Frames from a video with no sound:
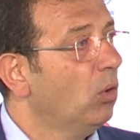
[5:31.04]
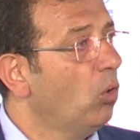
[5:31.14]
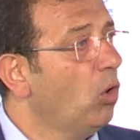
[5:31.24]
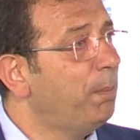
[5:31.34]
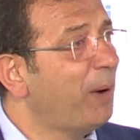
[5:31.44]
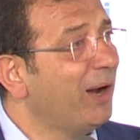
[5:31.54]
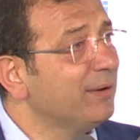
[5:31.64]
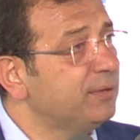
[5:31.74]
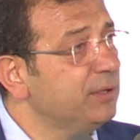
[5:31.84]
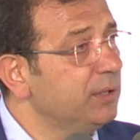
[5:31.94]
o
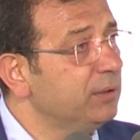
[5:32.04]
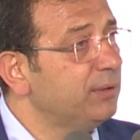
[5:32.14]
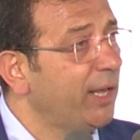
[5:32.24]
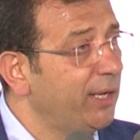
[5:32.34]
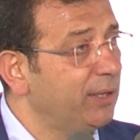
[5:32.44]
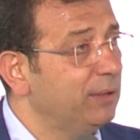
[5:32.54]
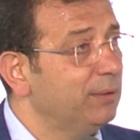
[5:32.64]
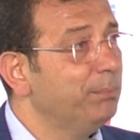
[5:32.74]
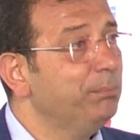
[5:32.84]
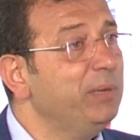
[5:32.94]
partinin değil,
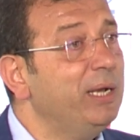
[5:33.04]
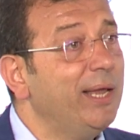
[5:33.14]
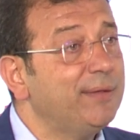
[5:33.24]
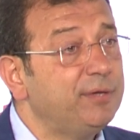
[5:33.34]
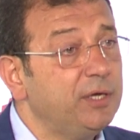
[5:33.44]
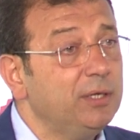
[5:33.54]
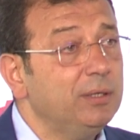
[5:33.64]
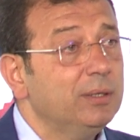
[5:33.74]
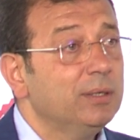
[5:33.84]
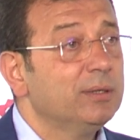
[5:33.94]

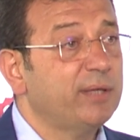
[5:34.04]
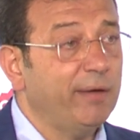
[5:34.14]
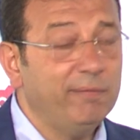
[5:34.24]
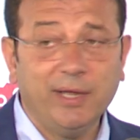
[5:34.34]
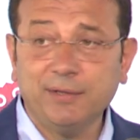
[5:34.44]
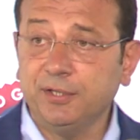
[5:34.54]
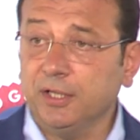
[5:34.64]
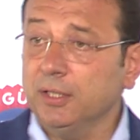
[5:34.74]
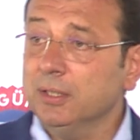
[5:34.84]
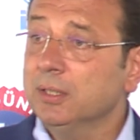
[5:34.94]
milletin,
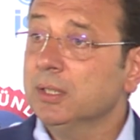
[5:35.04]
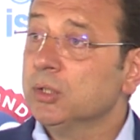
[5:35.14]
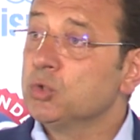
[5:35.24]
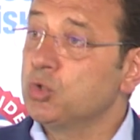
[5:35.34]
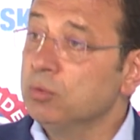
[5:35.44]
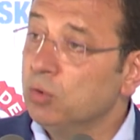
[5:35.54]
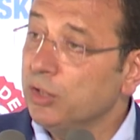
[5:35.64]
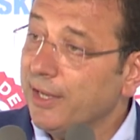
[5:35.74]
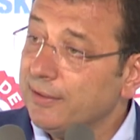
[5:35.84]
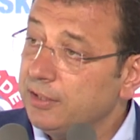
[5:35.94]
devletin,
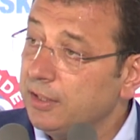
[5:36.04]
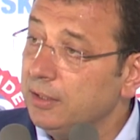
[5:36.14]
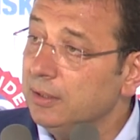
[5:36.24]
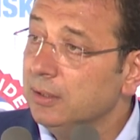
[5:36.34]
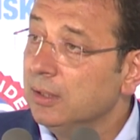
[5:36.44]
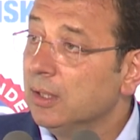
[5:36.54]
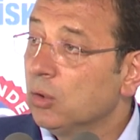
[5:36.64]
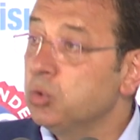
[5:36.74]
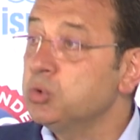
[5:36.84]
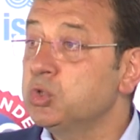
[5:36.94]
cumhuriyetin
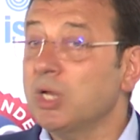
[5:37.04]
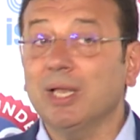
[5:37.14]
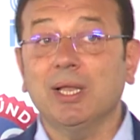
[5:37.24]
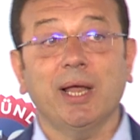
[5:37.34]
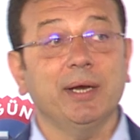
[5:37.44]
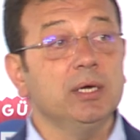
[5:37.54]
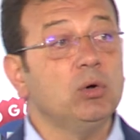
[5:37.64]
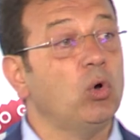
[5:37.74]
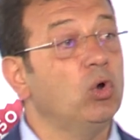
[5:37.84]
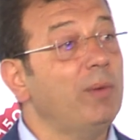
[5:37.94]
kutsallarını
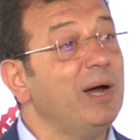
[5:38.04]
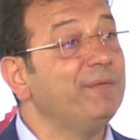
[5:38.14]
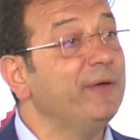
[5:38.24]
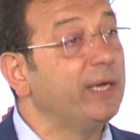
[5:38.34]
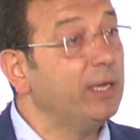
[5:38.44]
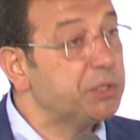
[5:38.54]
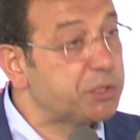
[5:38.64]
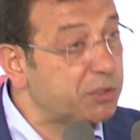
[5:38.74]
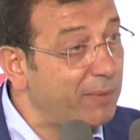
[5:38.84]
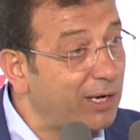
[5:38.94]
korumak ve
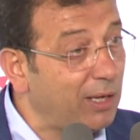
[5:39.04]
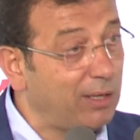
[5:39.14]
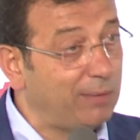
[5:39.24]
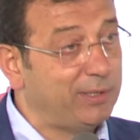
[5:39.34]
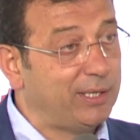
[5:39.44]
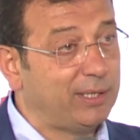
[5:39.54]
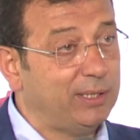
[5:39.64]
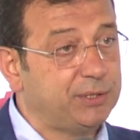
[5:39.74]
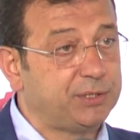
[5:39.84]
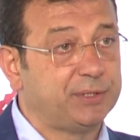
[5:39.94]
geliştirmek anlamına
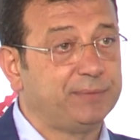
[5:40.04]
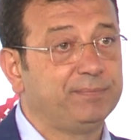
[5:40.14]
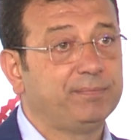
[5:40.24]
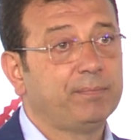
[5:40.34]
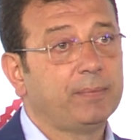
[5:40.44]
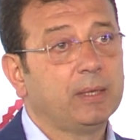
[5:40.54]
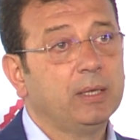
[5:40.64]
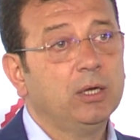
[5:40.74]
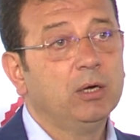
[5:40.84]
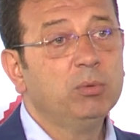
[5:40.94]
gelir.
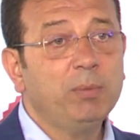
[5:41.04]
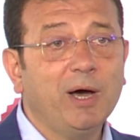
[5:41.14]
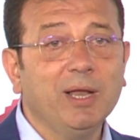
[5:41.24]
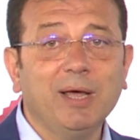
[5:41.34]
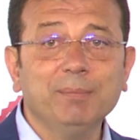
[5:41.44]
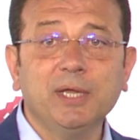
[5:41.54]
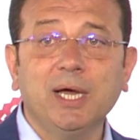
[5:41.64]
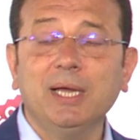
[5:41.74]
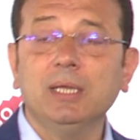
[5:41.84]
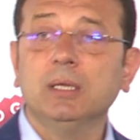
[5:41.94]
Bu
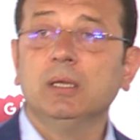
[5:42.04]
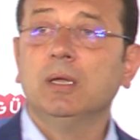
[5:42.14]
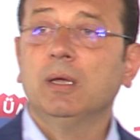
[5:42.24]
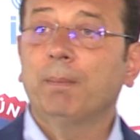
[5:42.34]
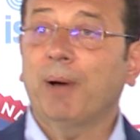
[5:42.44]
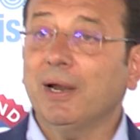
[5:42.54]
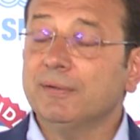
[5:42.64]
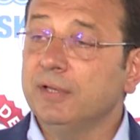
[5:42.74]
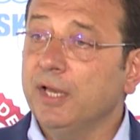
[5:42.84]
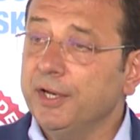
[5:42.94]
bağlamda
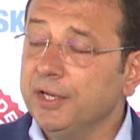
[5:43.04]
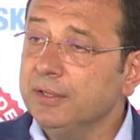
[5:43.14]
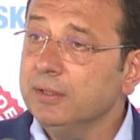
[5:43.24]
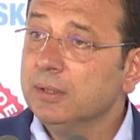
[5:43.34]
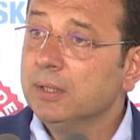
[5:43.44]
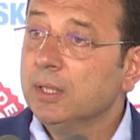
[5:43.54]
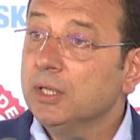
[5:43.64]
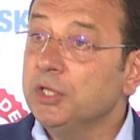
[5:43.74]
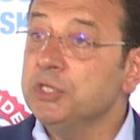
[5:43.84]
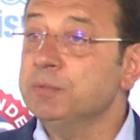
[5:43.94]
partilerin
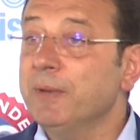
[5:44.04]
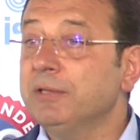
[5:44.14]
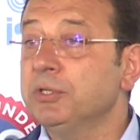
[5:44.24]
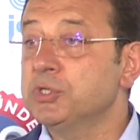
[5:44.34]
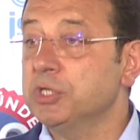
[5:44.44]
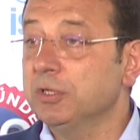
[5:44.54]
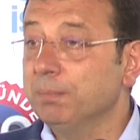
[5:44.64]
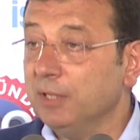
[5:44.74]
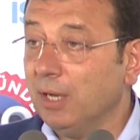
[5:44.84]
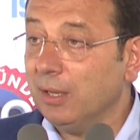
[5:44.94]
hizmet
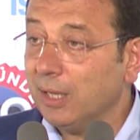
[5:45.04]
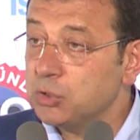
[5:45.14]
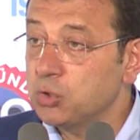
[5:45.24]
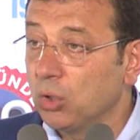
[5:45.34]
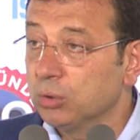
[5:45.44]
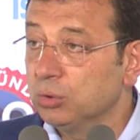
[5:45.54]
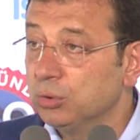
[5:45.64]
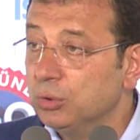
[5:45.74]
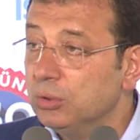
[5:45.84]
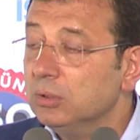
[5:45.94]
için bir araç
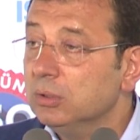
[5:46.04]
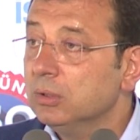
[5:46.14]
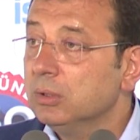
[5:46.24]
olduğunu